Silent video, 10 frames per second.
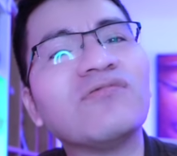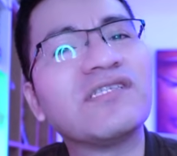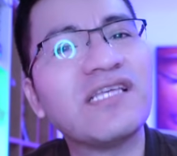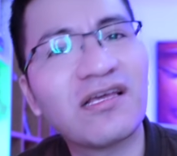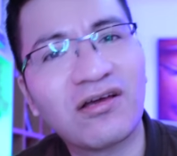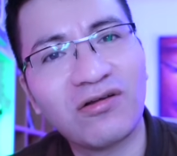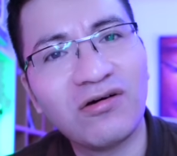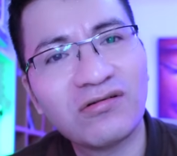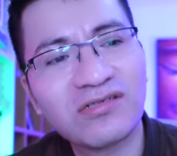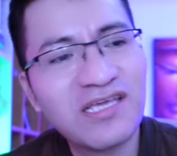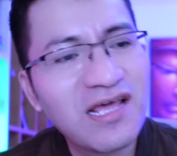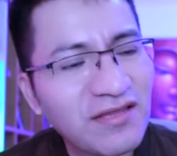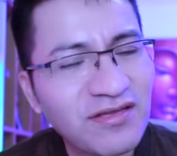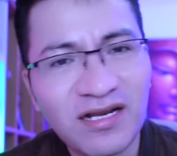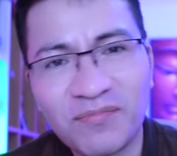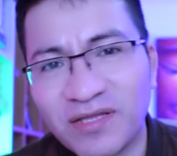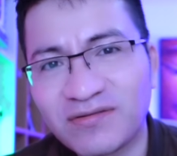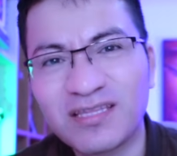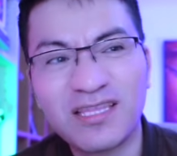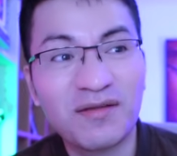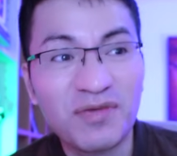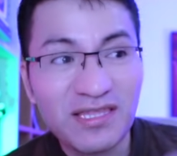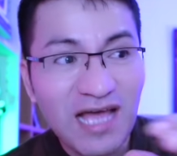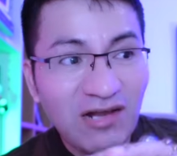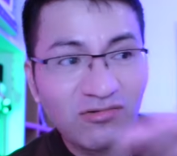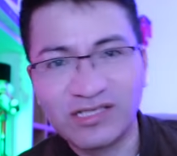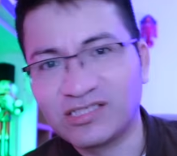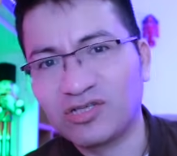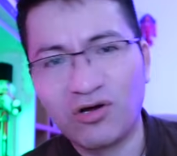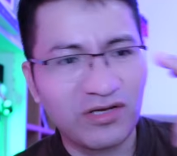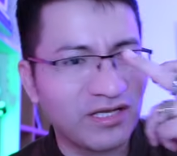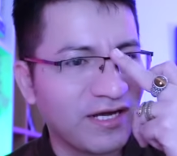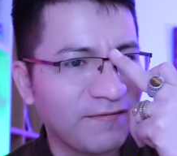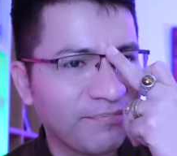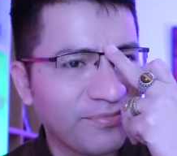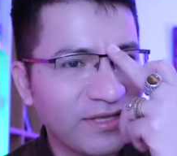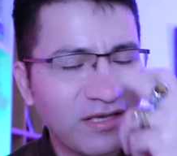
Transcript: un ciclo, quieren de repente terminar una historia,